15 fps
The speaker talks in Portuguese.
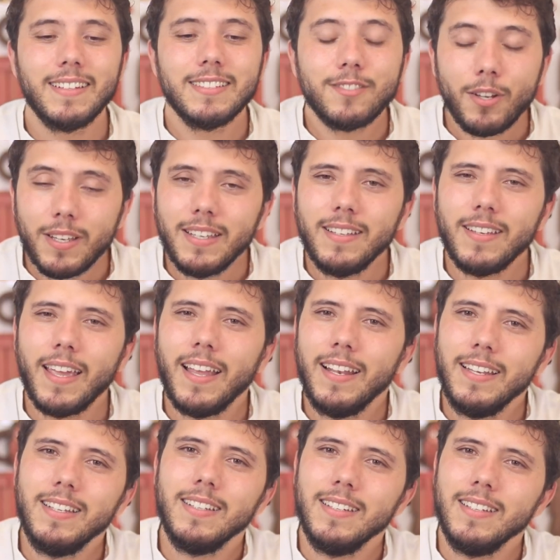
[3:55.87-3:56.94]
Só que
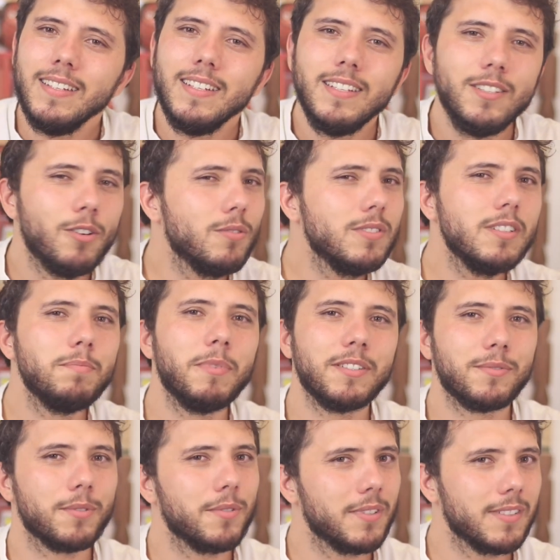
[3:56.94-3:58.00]
ele e outras
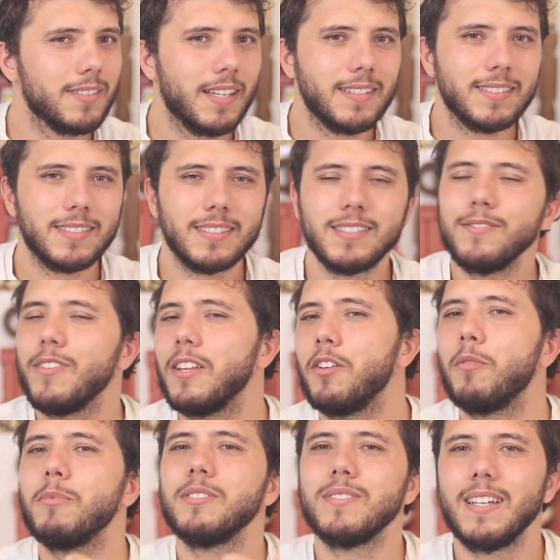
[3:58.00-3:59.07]
pessoas desses
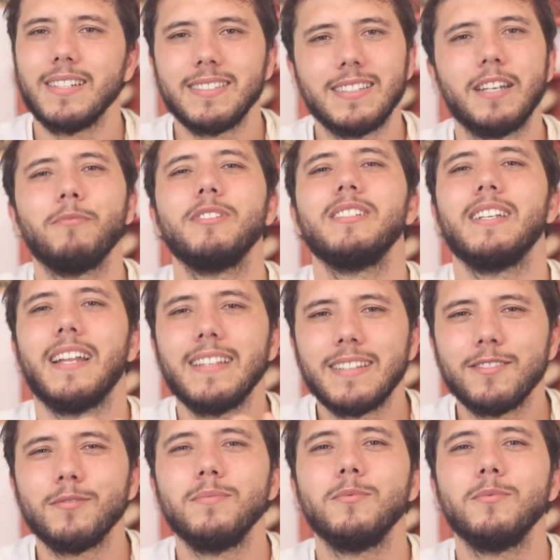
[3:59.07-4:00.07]
fenômenos da extrema-direita no